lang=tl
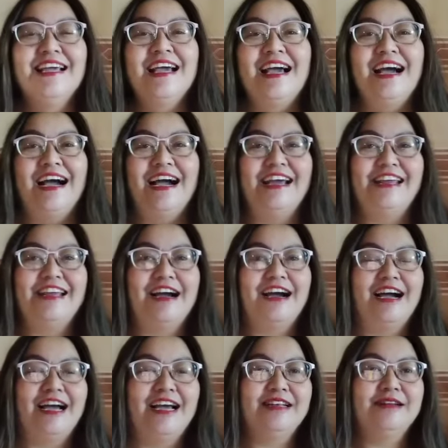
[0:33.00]

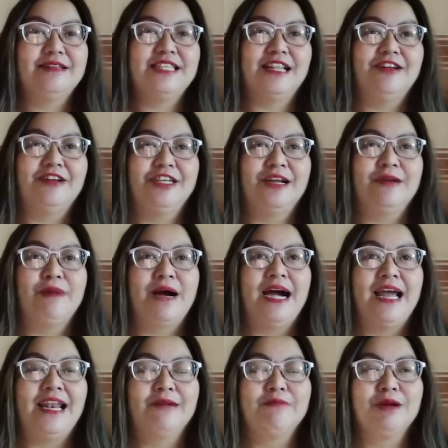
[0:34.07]
Ayan, si Lord nang
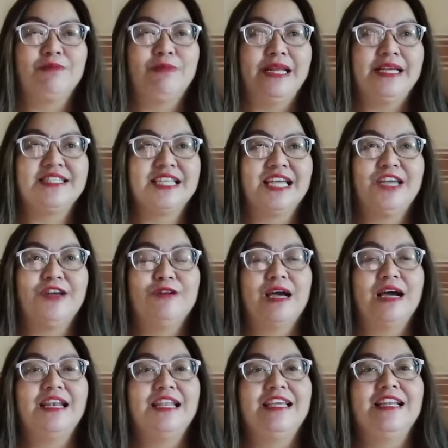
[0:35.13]
bahalang magbalik sa iyo ng
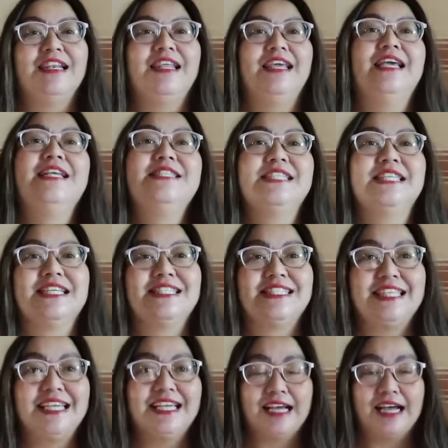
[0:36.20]
liglig,
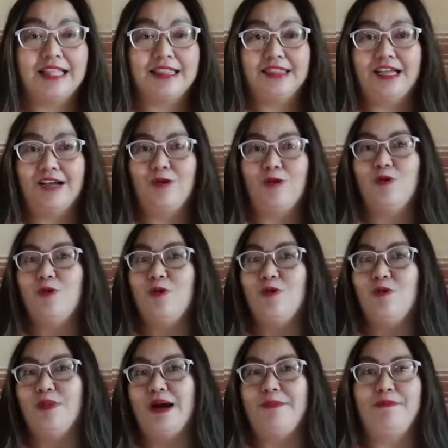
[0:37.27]
siksik at
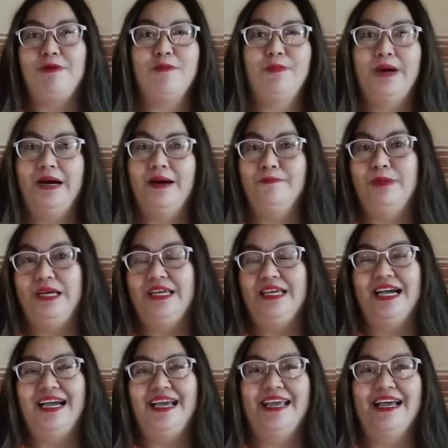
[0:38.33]
nag-uumapaw pang
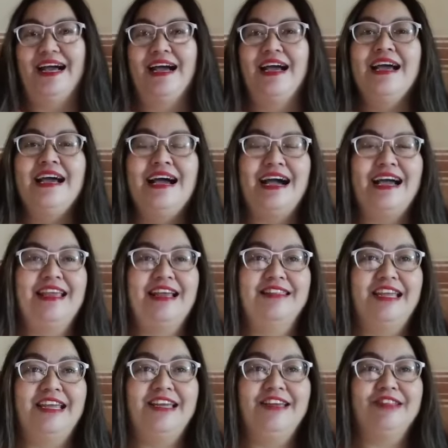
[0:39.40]
biyaya. Ayan,
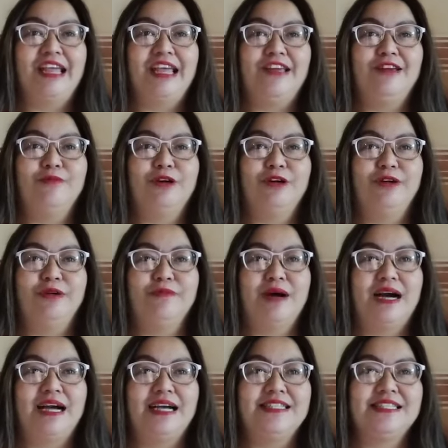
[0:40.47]
thank you, thank you very
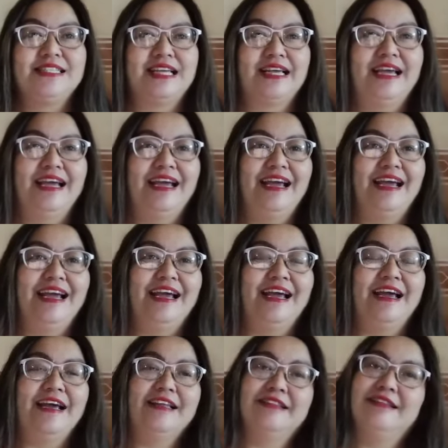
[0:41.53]
much
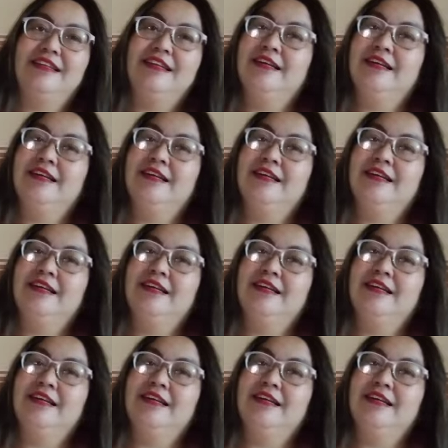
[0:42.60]
and...